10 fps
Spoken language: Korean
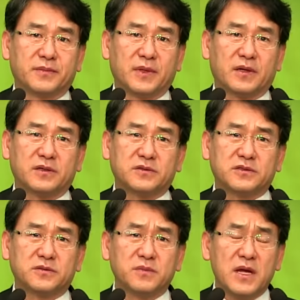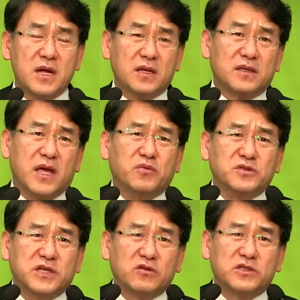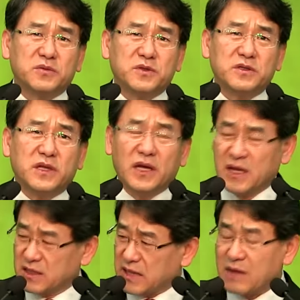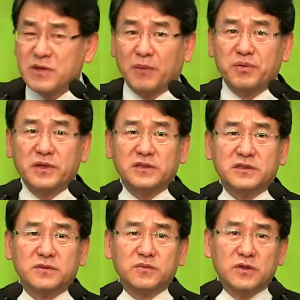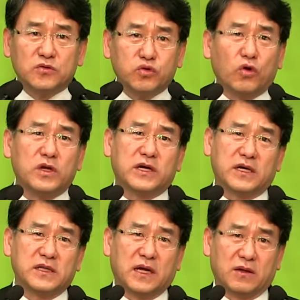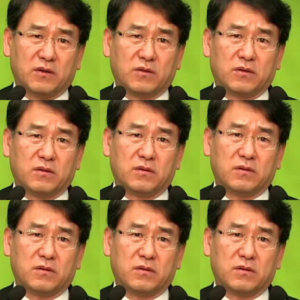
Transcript: 그래서 지금 내 문제도 힘든데 남이 아픈 게 지금 들어올 리가 있나요?